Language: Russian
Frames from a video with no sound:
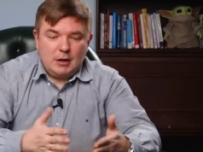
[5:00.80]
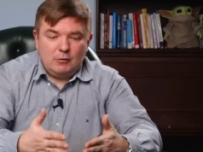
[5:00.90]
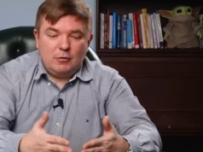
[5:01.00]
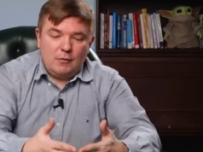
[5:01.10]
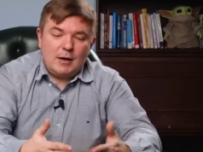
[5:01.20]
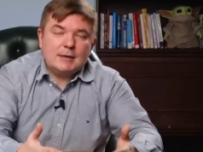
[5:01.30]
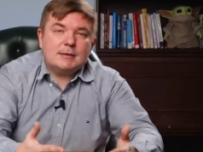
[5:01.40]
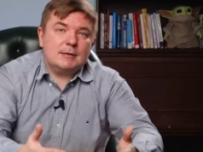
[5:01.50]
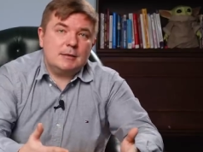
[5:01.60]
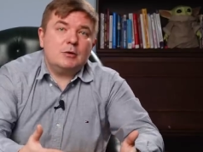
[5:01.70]
И вот два
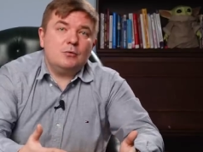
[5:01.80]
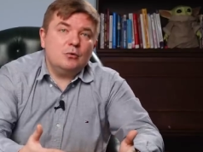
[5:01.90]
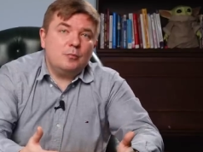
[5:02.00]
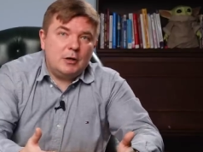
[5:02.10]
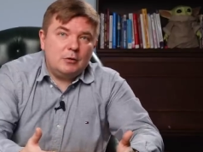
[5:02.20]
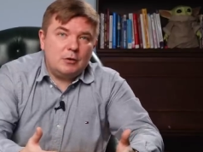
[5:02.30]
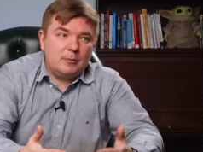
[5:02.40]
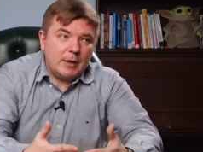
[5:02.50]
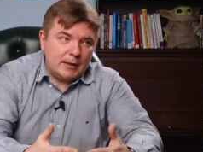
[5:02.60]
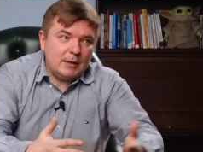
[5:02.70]
раза за секунду прыгну,
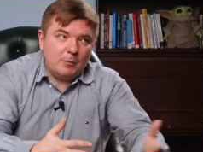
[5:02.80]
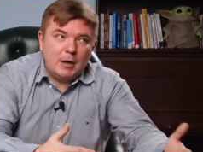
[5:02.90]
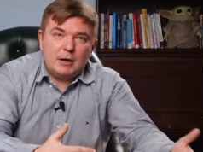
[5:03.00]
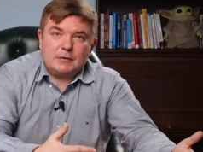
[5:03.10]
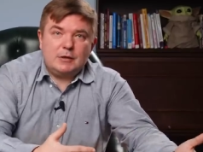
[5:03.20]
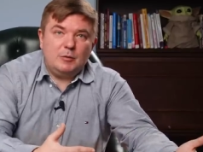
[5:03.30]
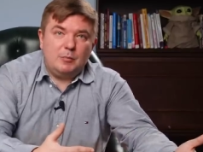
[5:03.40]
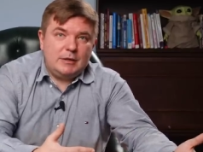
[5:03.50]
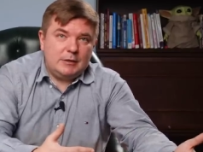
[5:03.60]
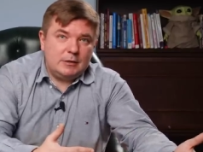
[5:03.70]
ребят, это банковский
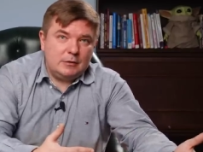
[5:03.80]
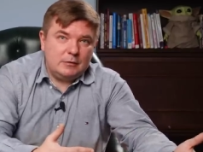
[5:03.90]
депозит.